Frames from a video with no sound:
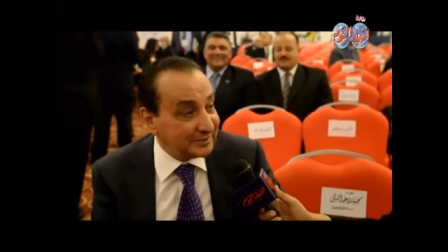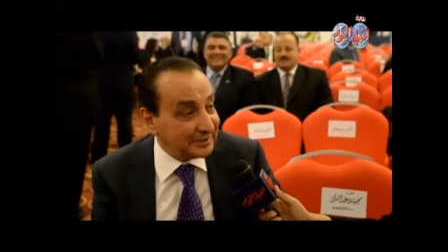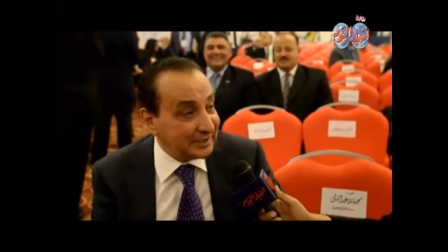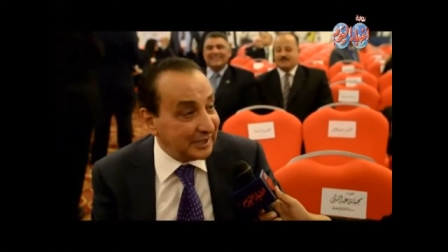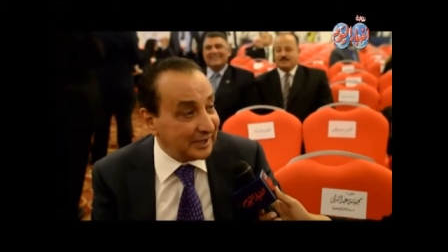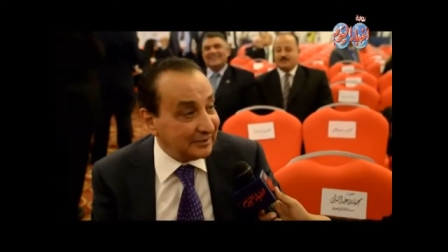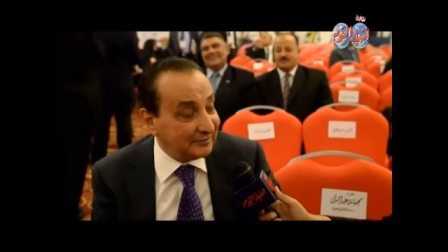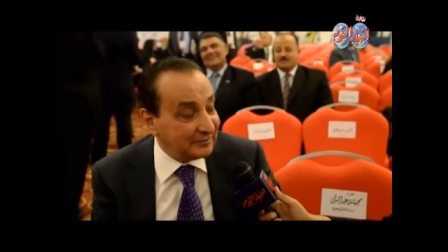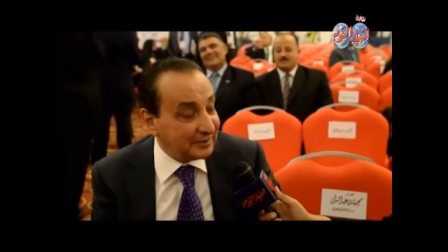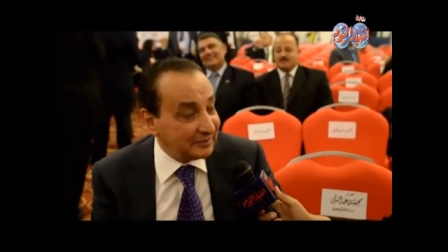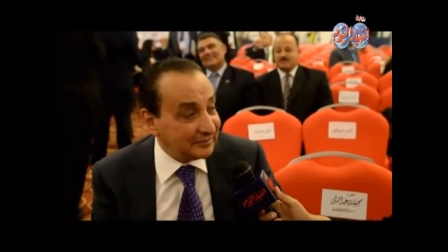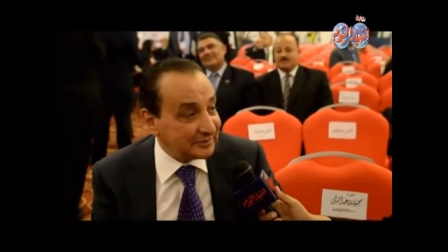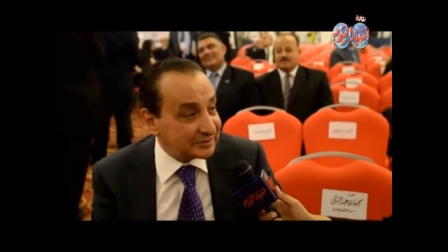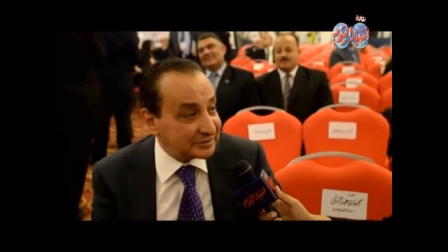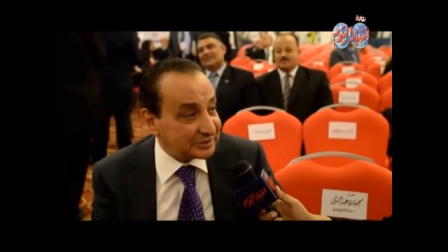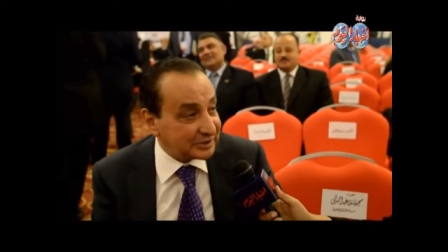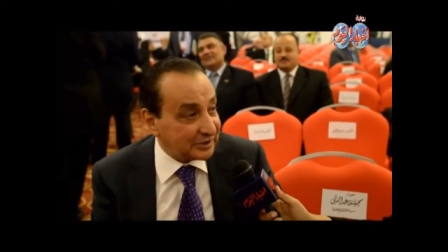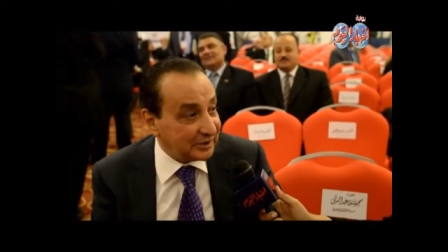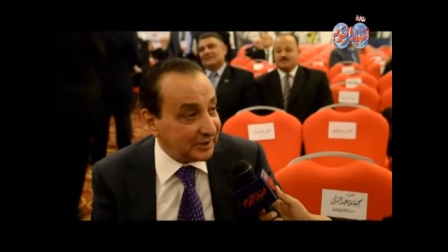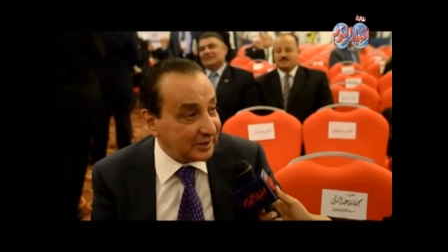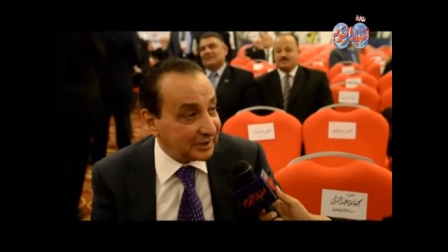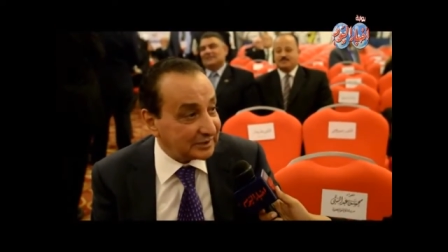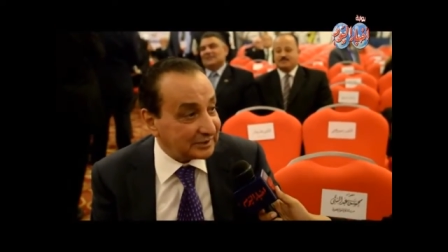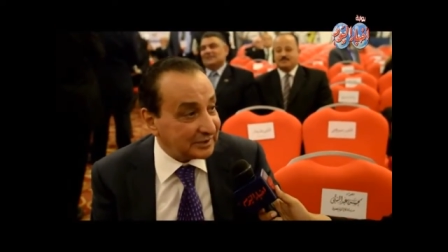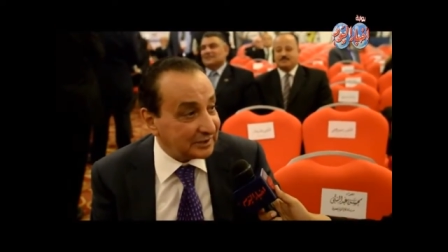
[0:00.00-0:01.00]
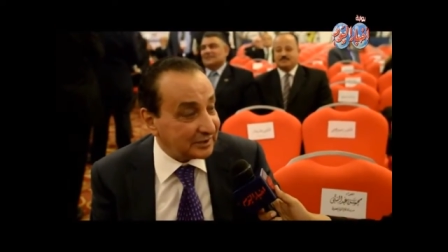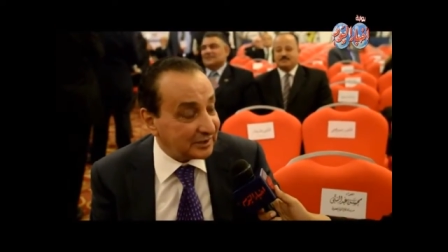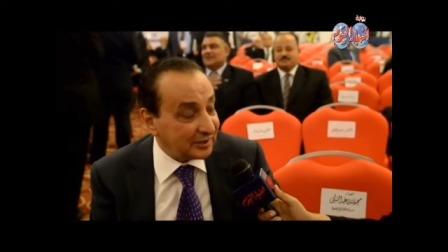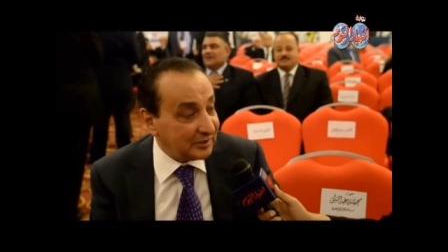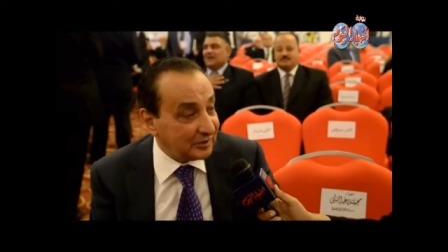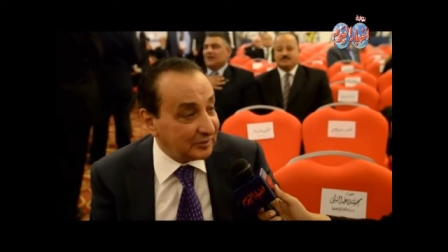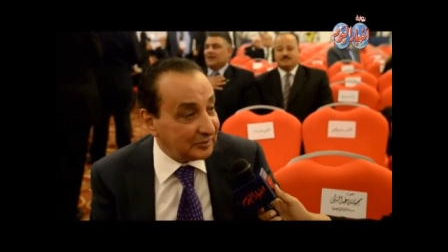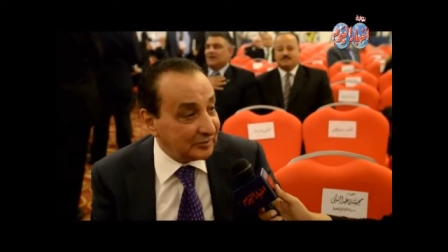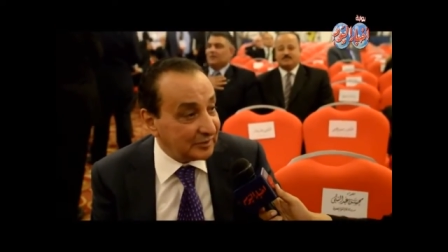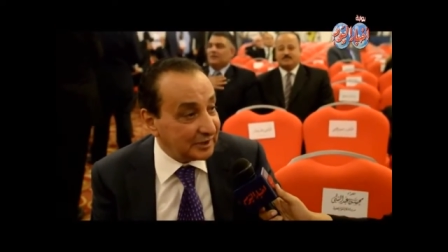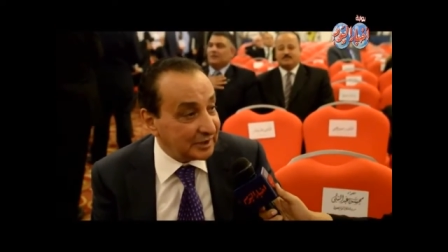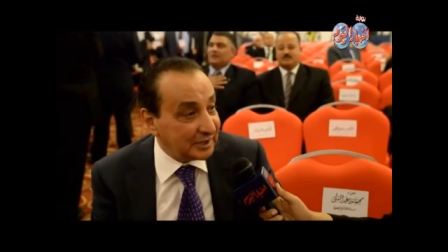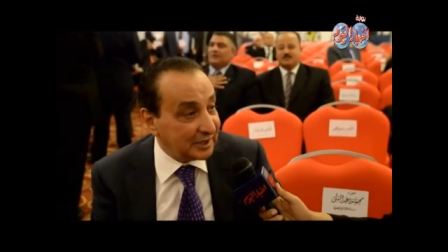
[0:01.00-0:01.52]
بدعم المشروعات
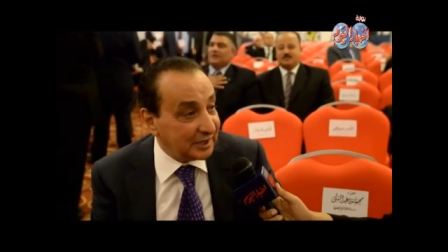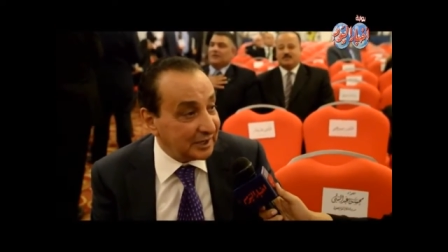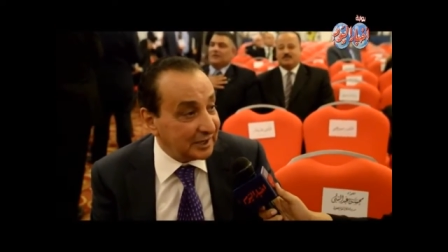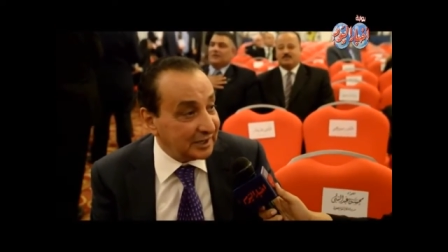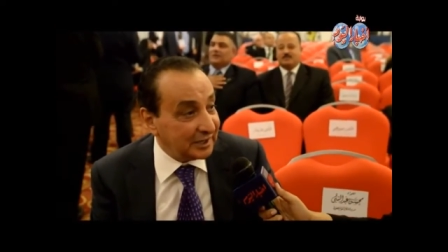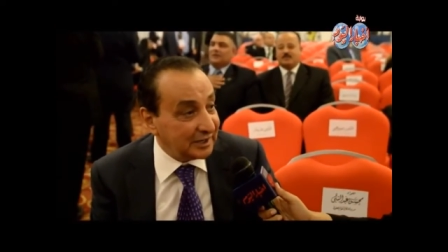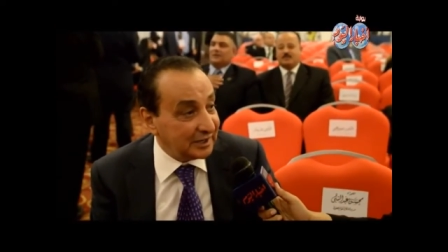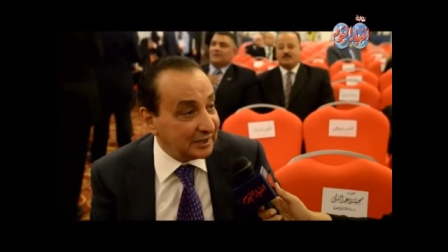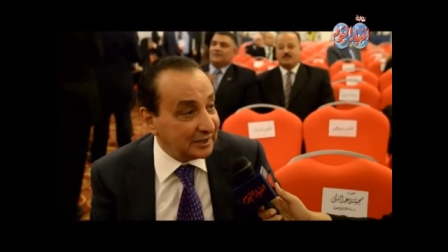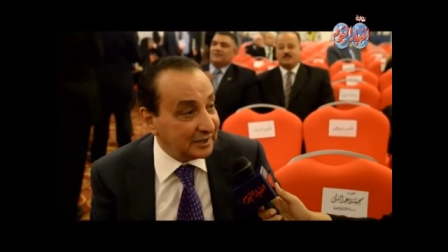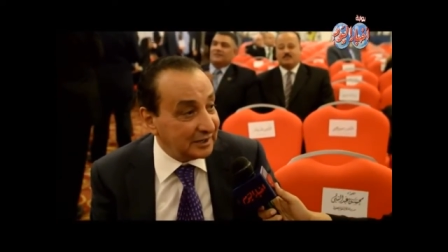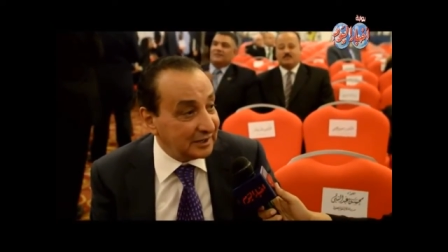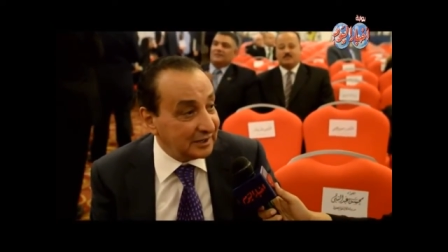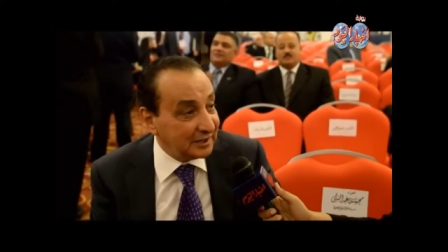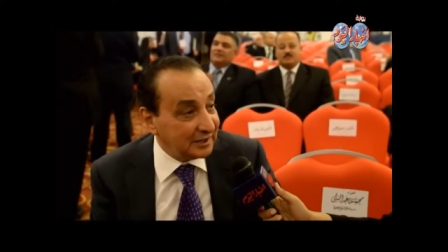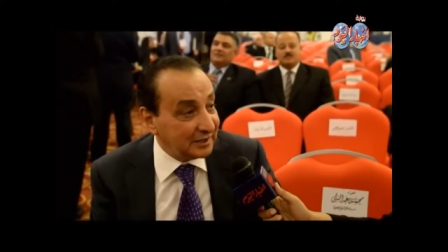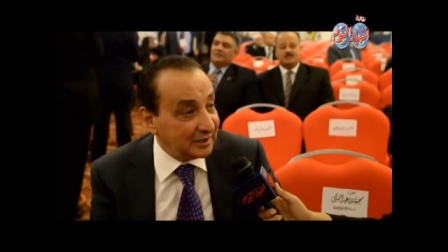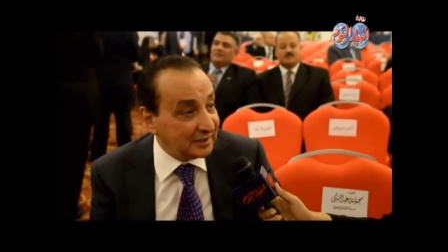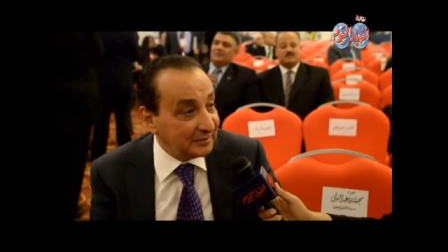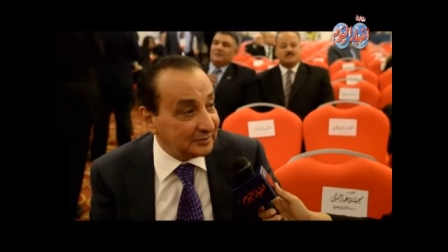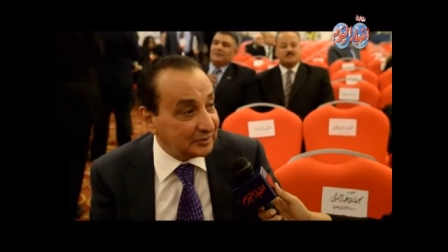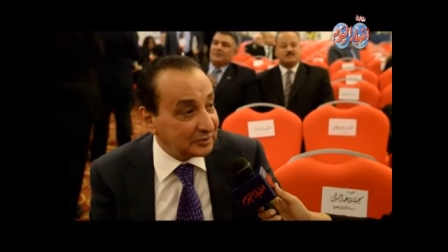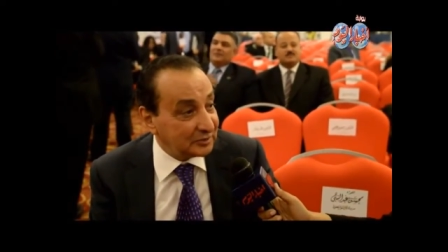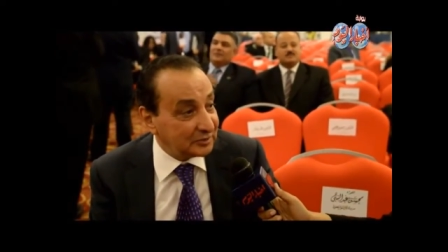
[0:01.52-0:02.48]
القوميه اللي, اللي